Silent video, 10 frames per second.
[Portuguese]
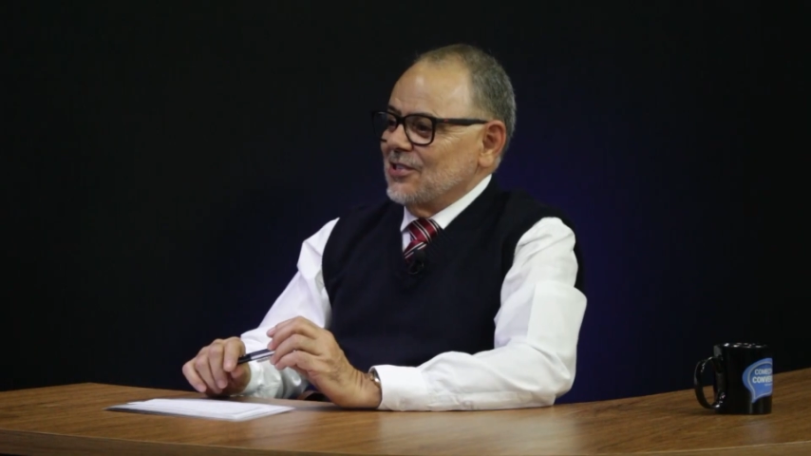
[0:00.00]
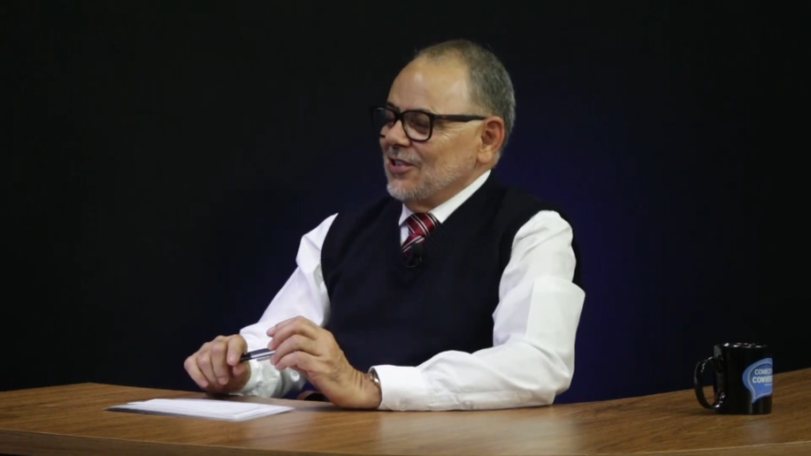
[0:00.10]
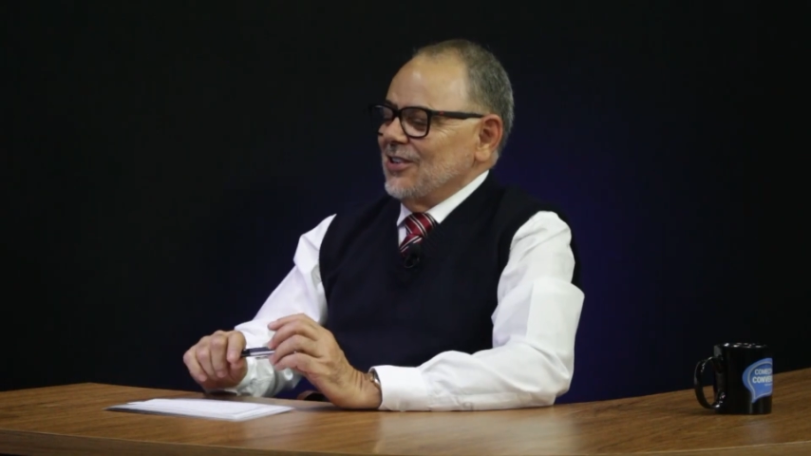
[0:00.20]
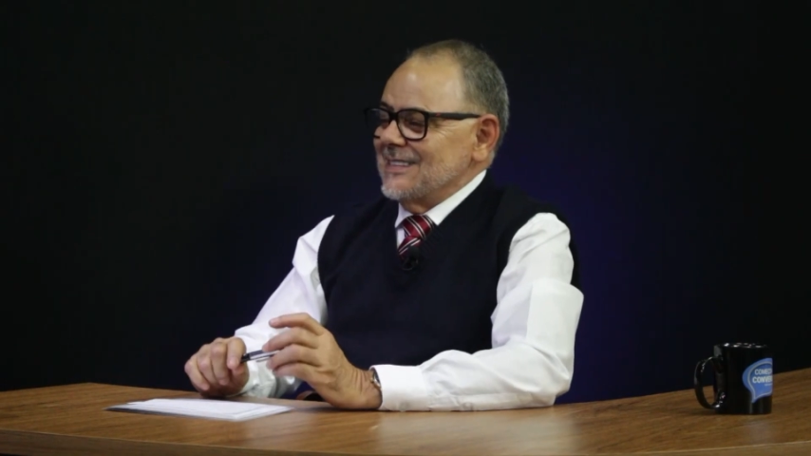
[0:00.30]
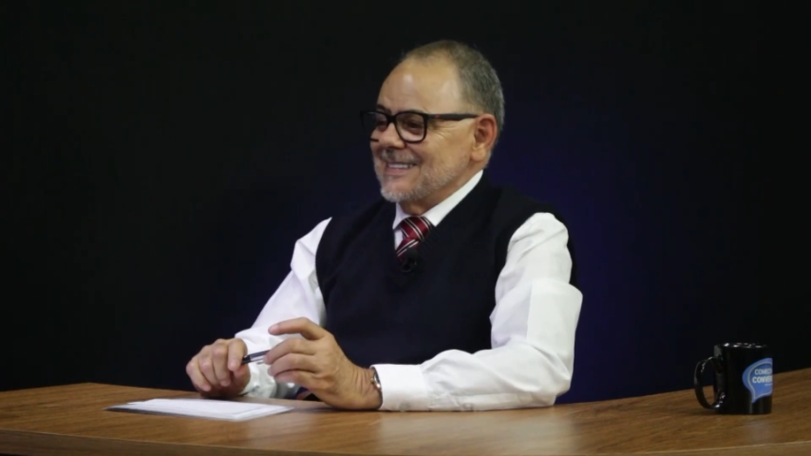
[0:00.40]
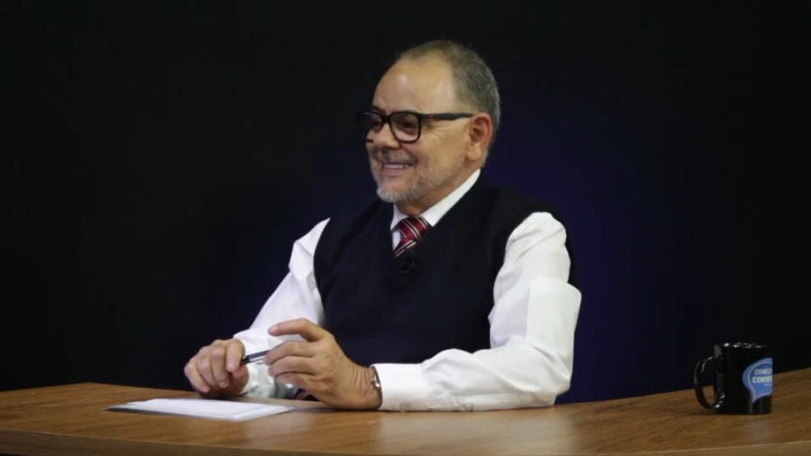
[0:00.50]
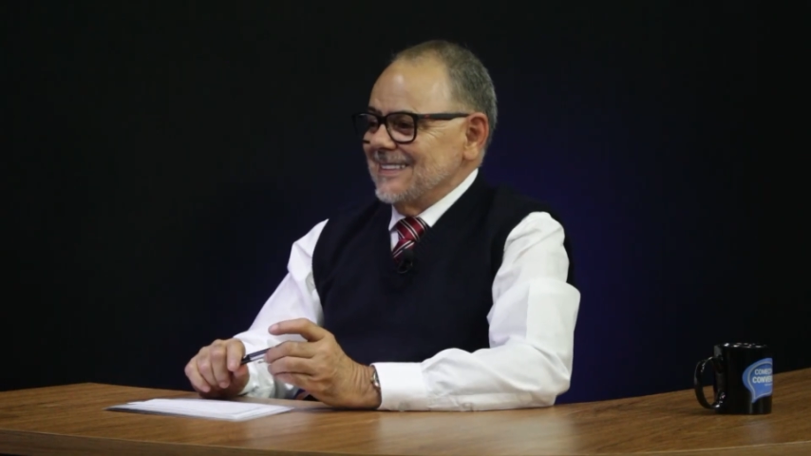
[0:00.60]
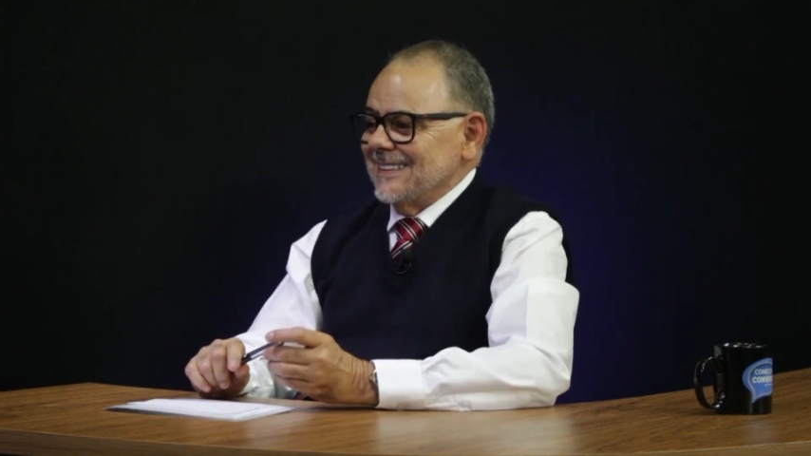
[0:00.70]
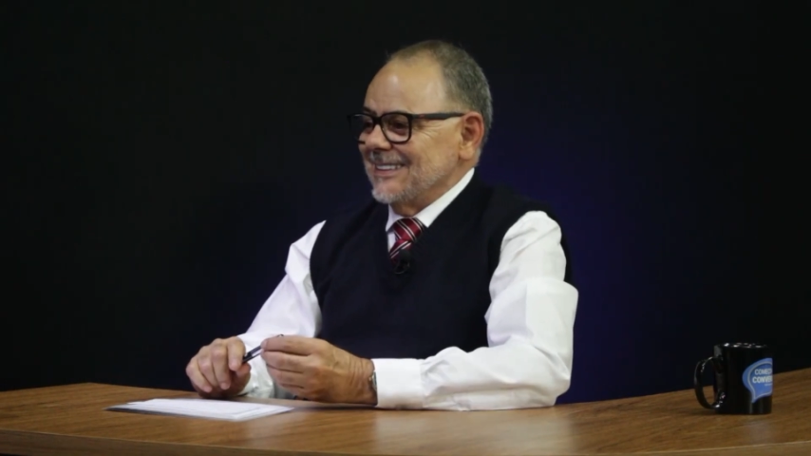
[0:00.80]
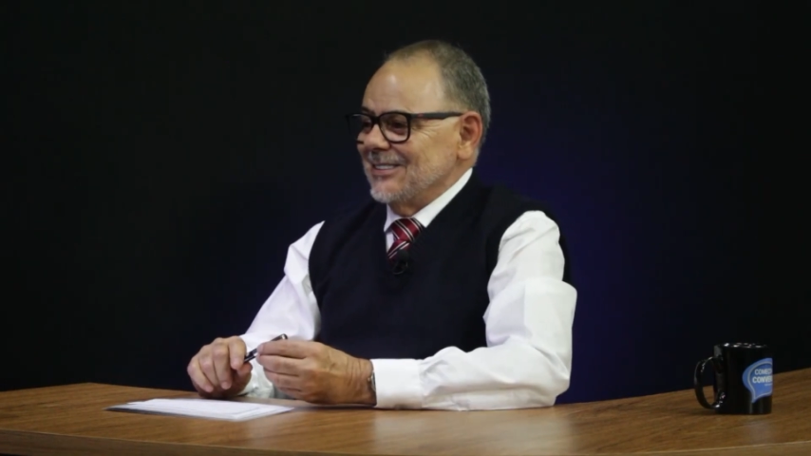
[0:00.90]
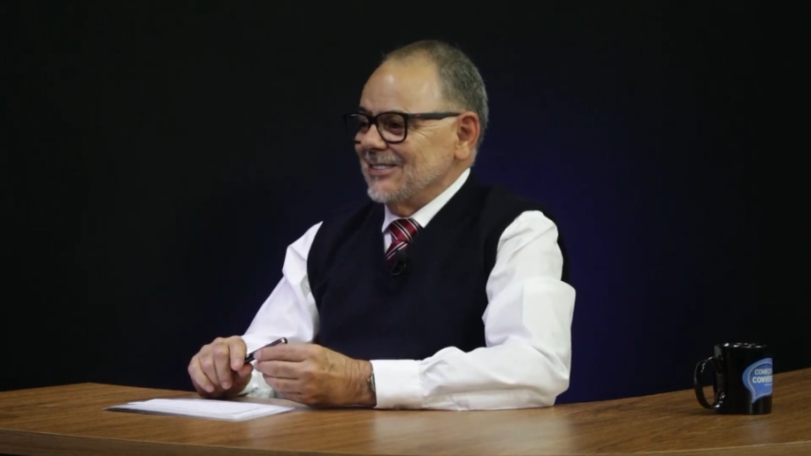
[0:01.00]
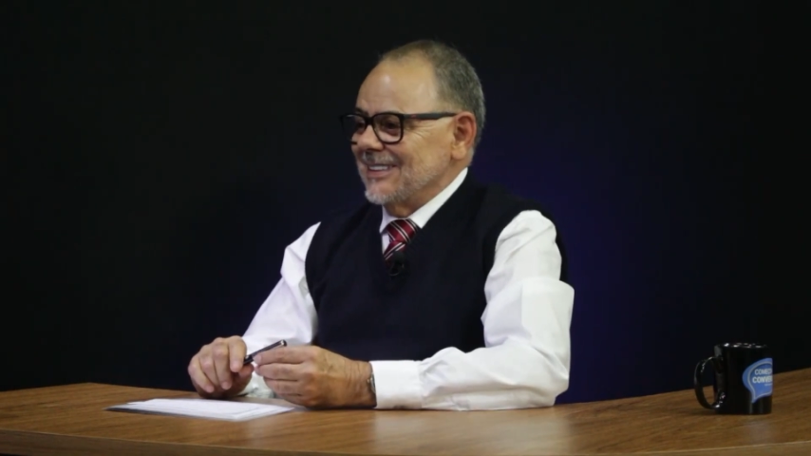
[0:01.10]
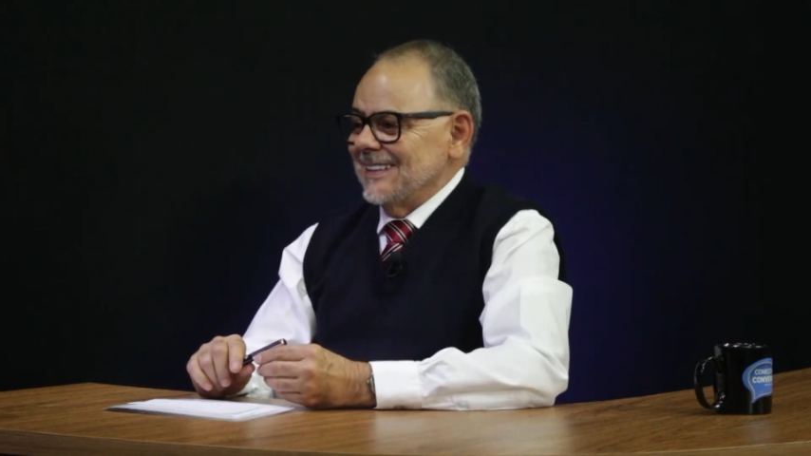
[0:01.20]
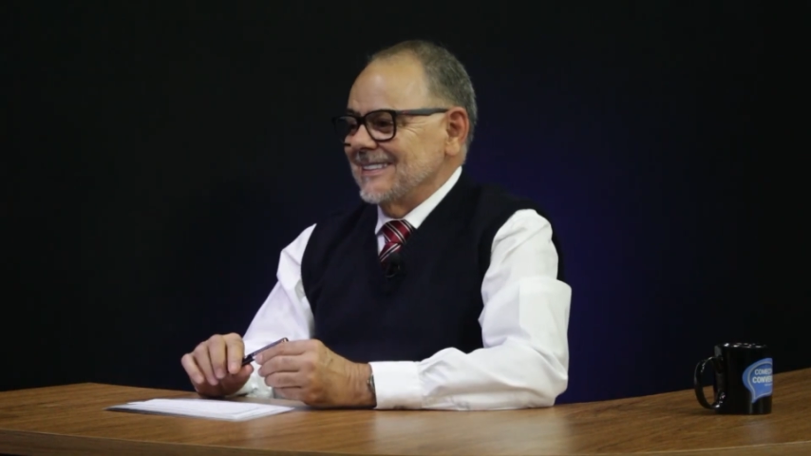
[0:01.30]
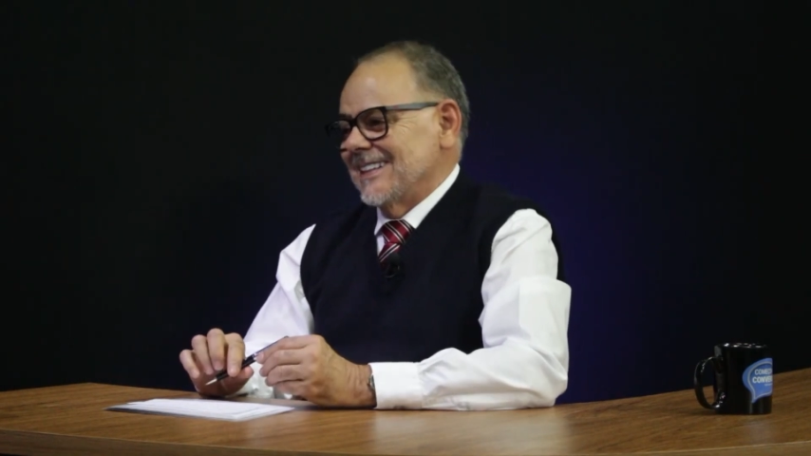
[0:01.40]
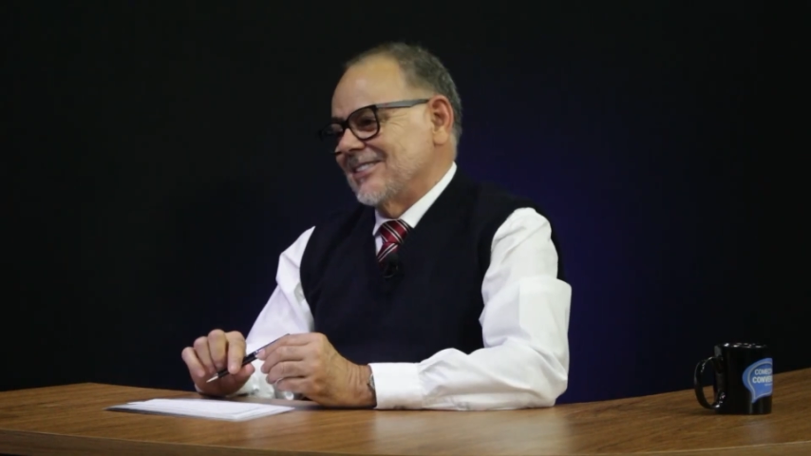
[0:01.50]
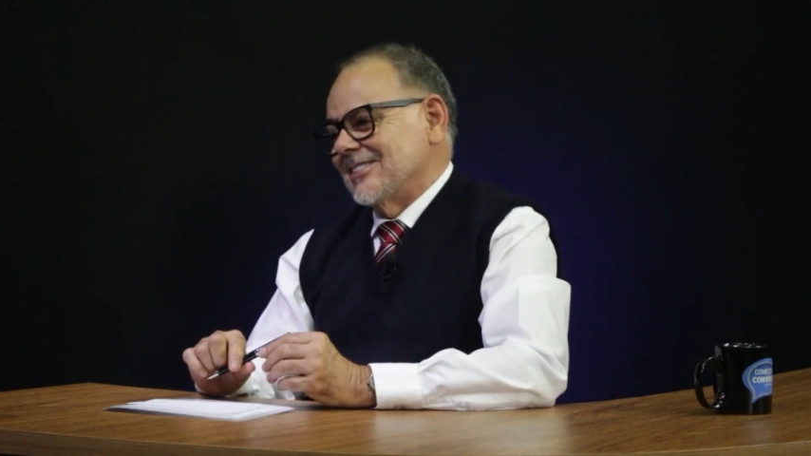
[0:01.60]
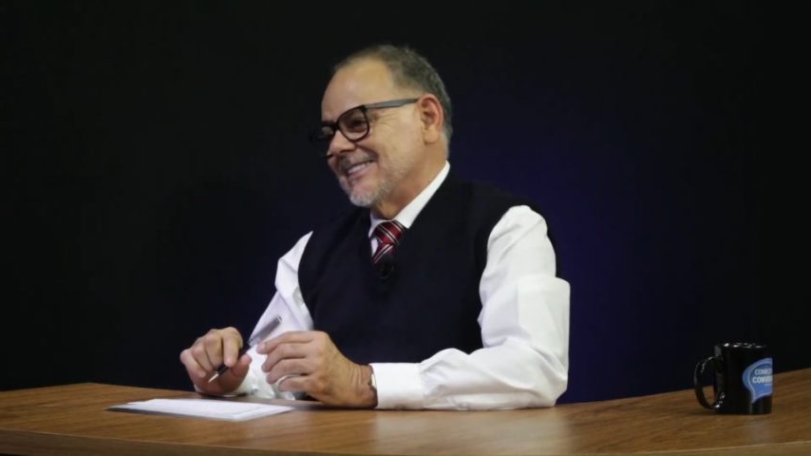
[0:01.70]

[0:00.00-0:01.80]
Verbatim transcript: sozinho aqui, eu não tenho jeito